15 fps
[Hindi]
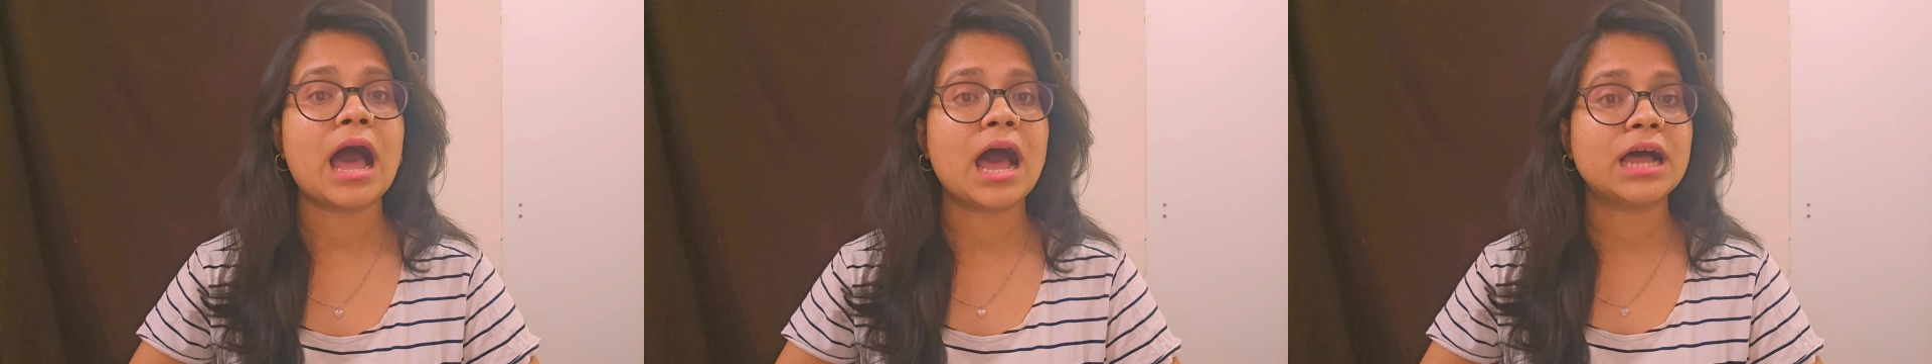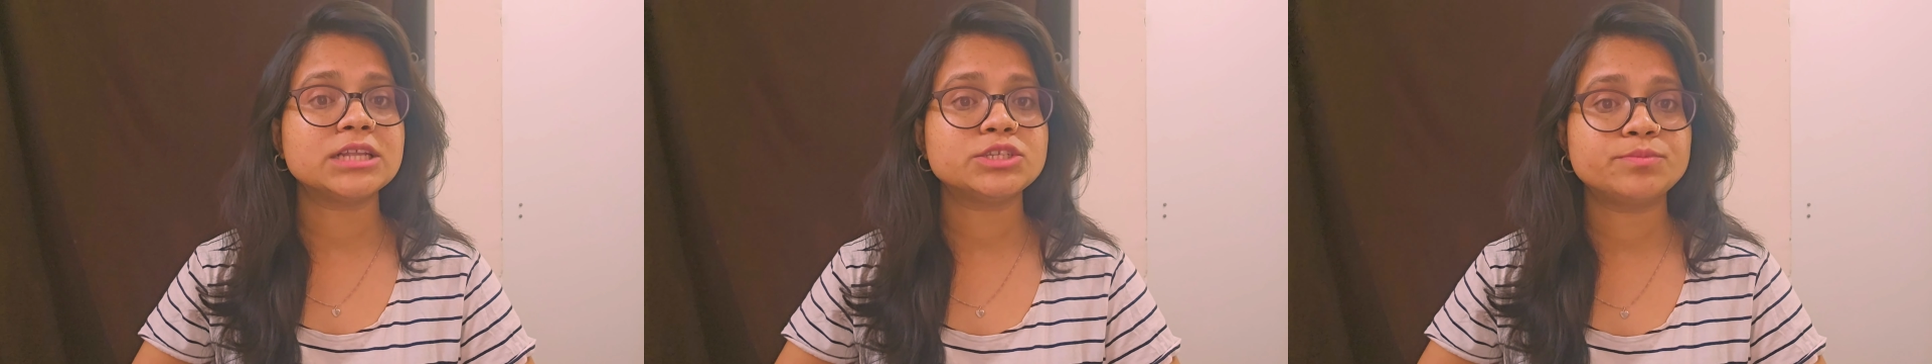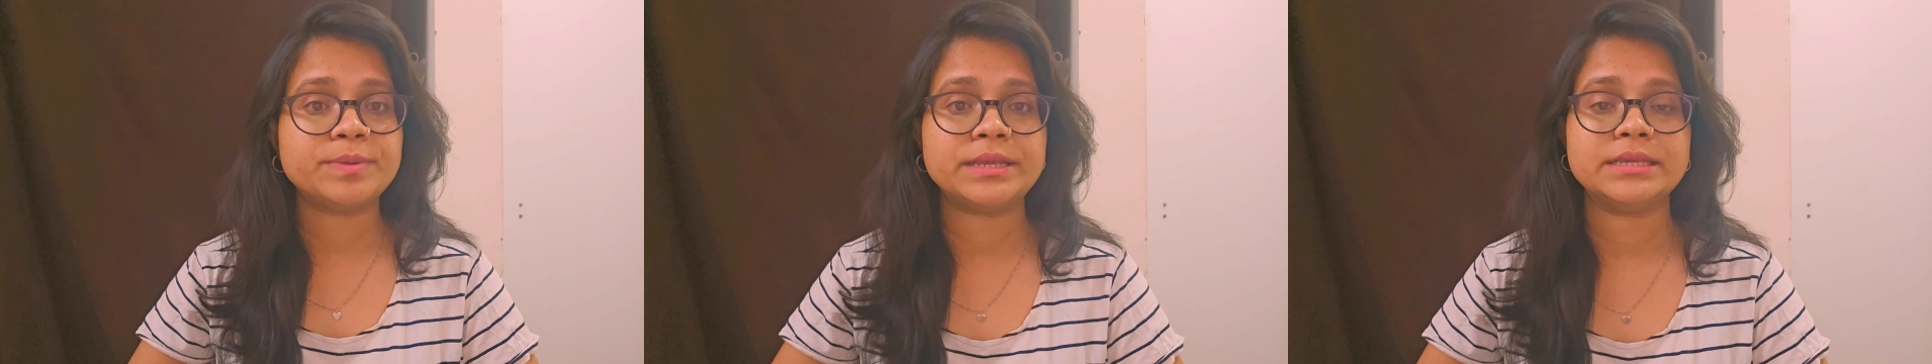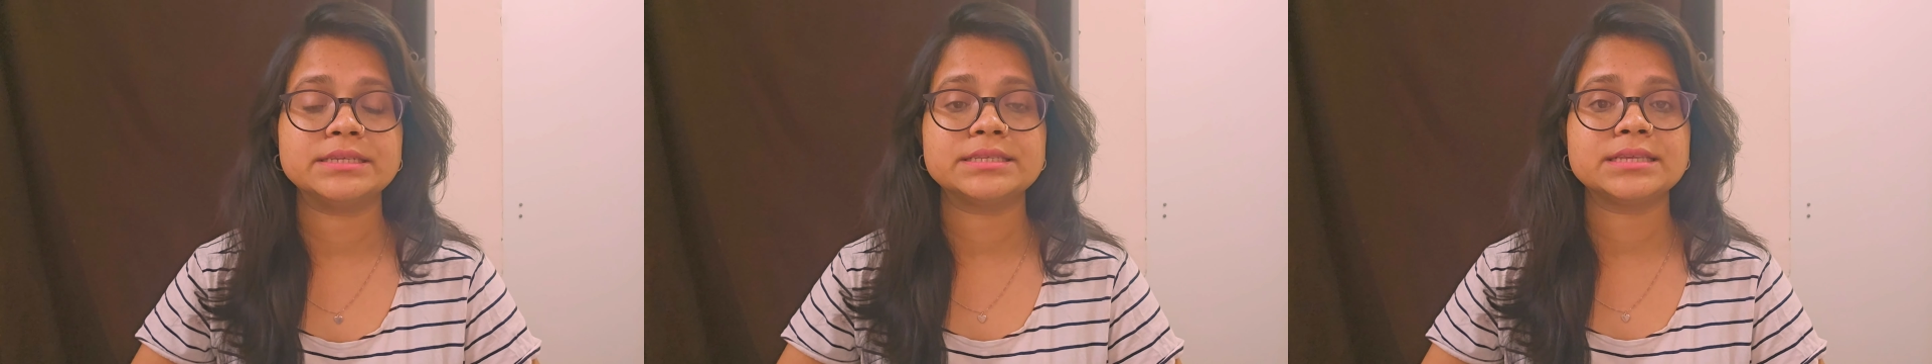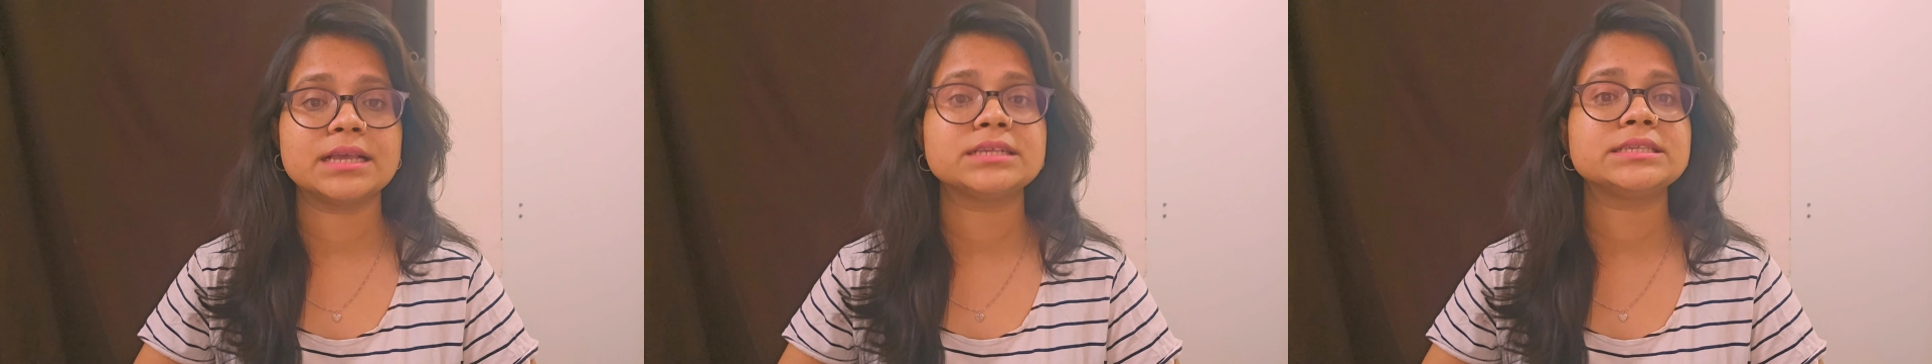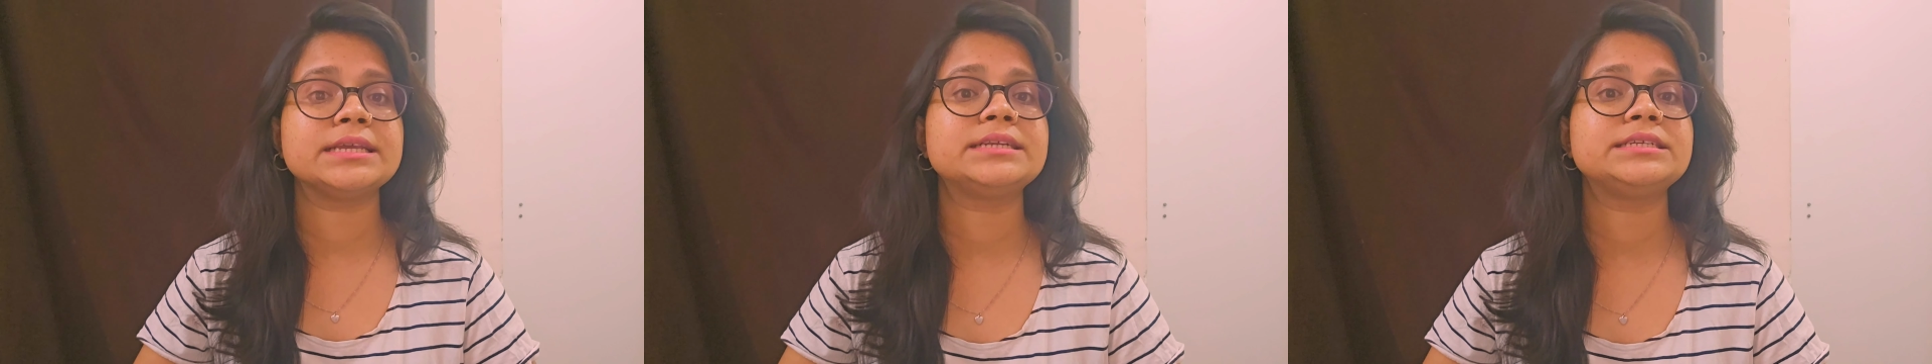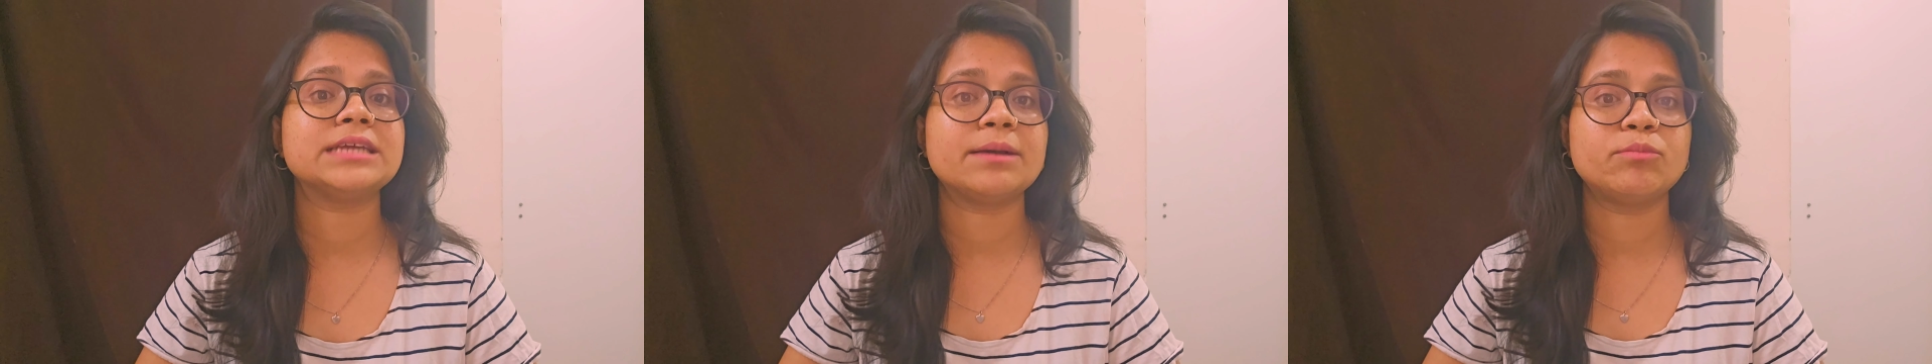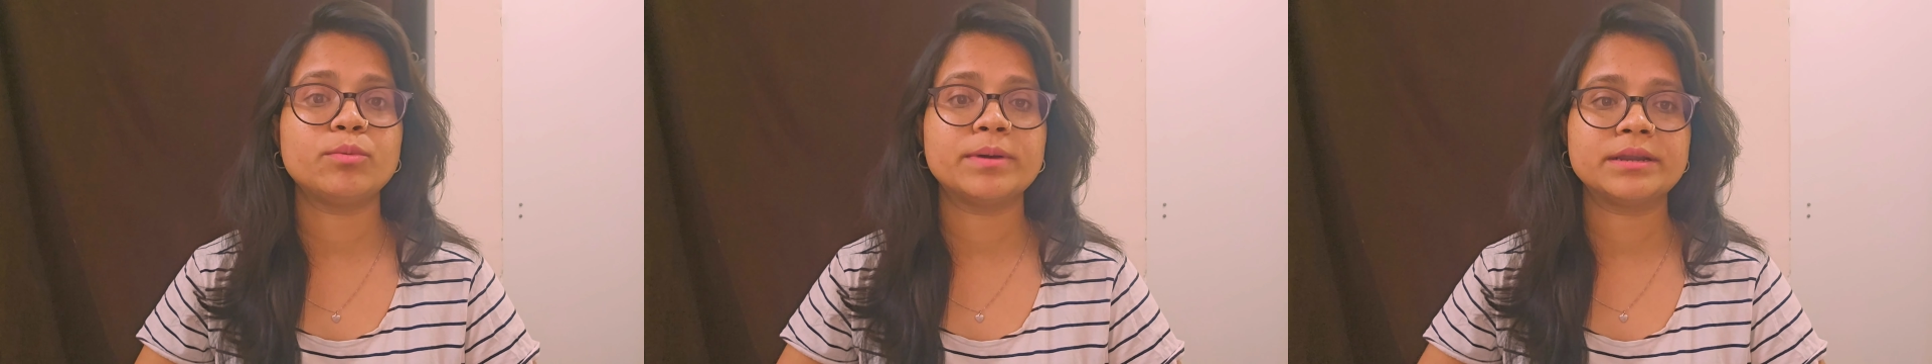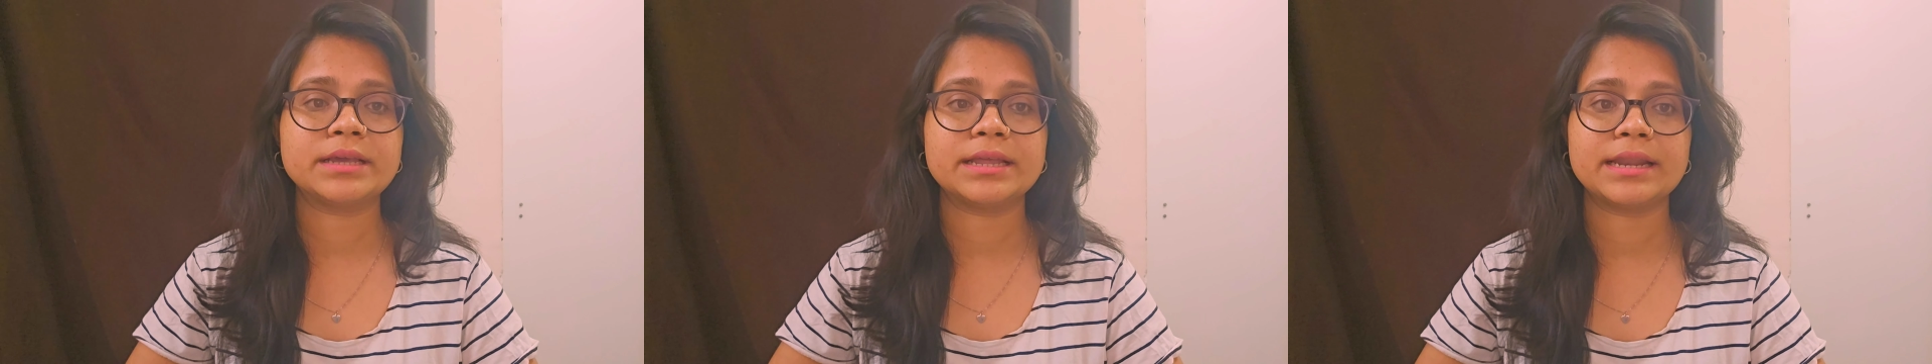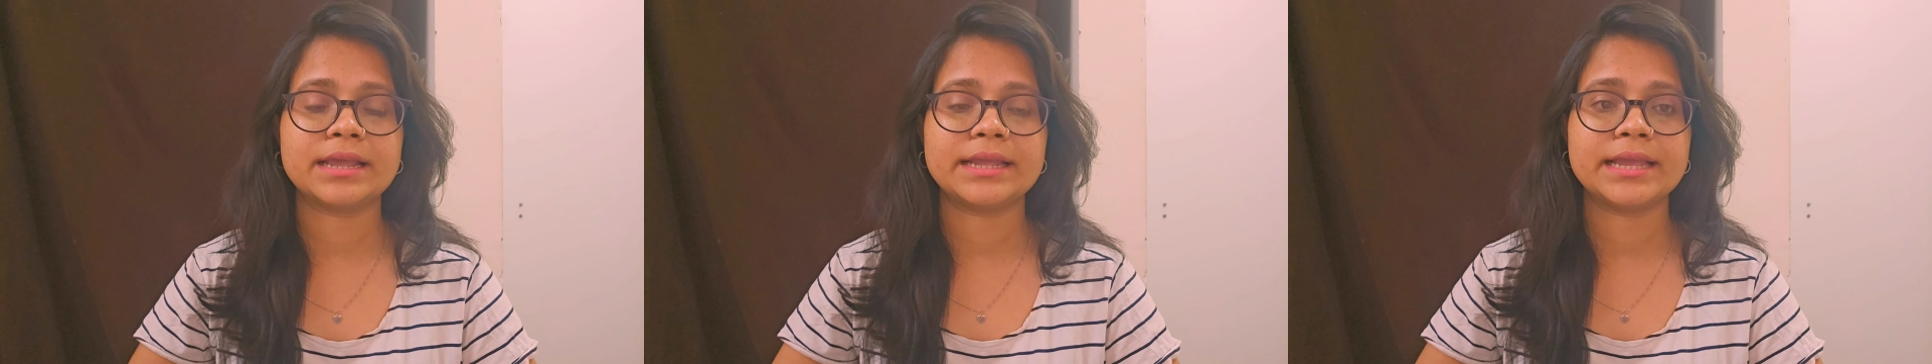आज भी सेक्स एक टैबू
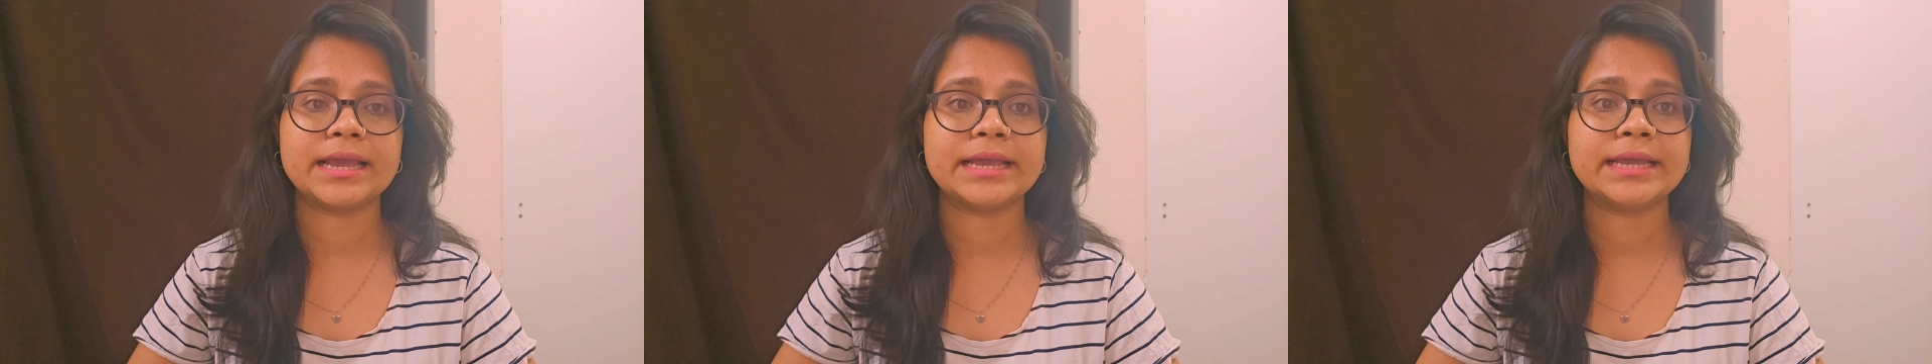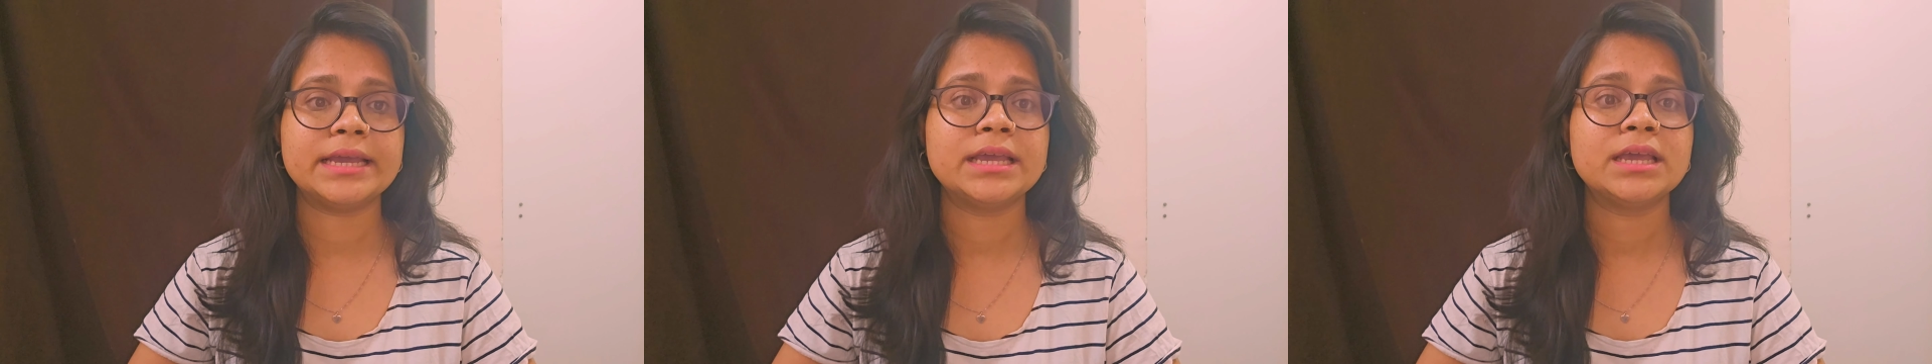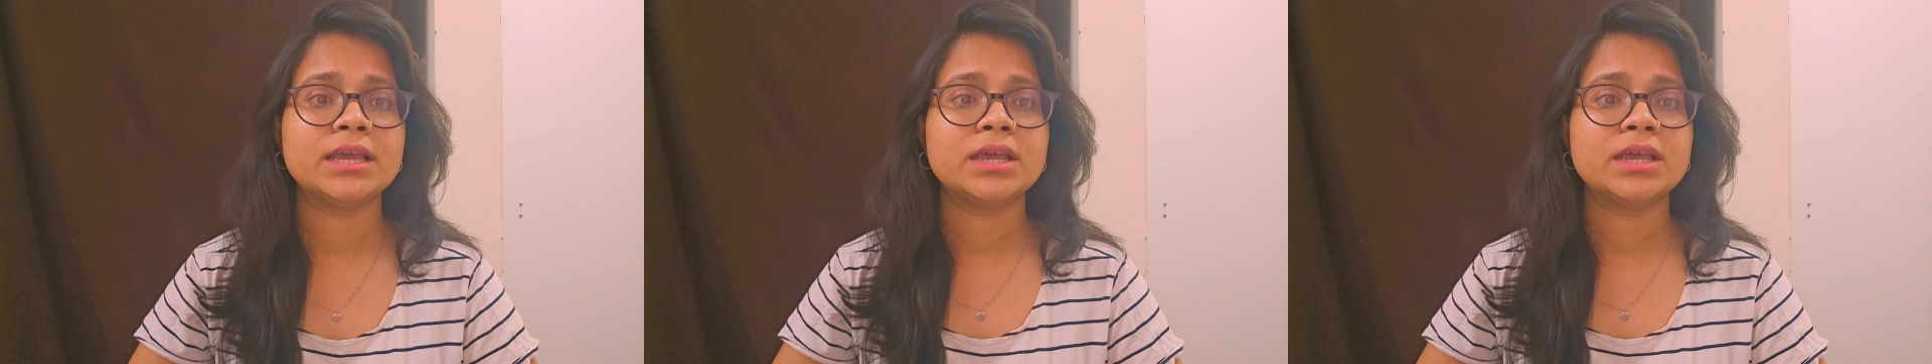बनकर रह गया है